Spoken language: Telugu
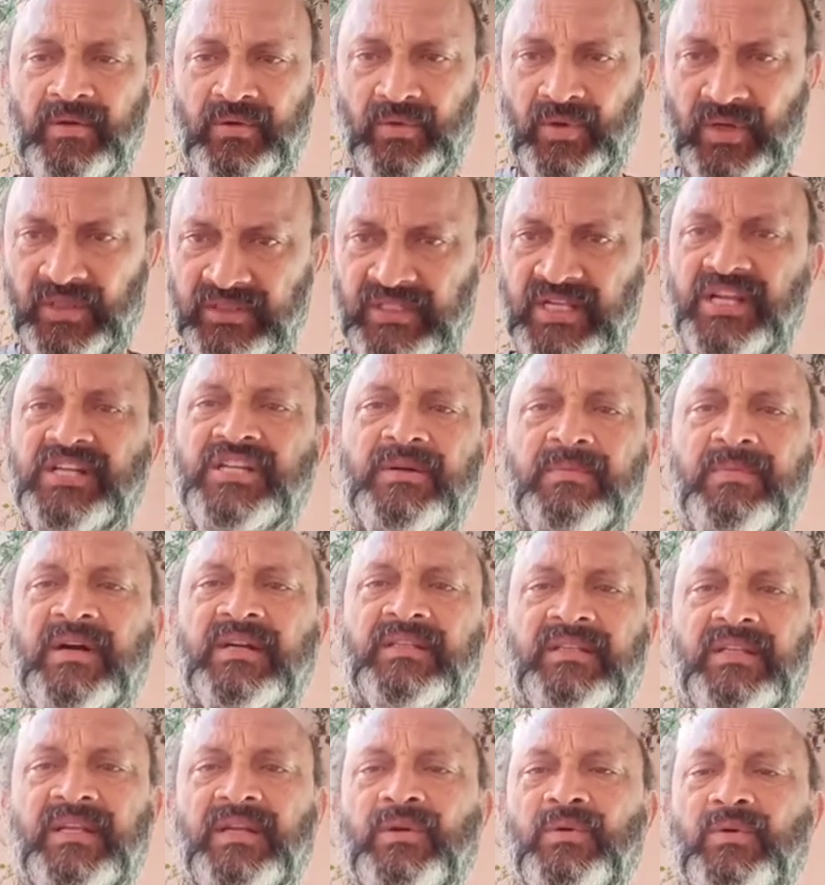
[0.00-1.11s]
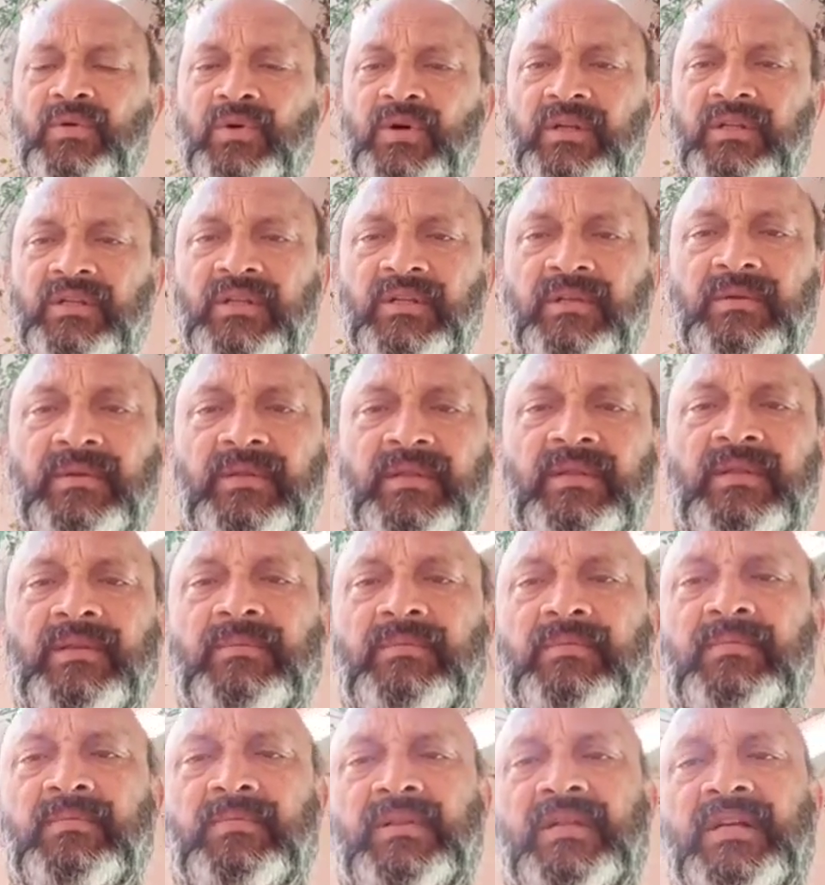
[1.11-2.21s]
ఒక దేశభక్తి ఒక
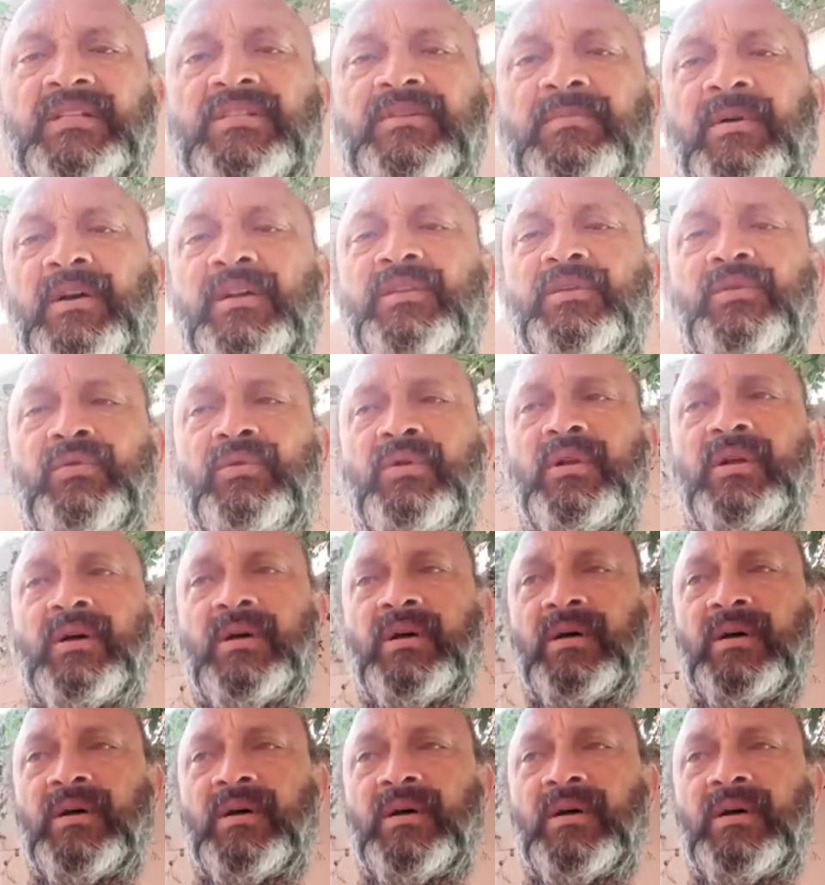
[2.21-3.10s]
దేశభక్తి ఉన్న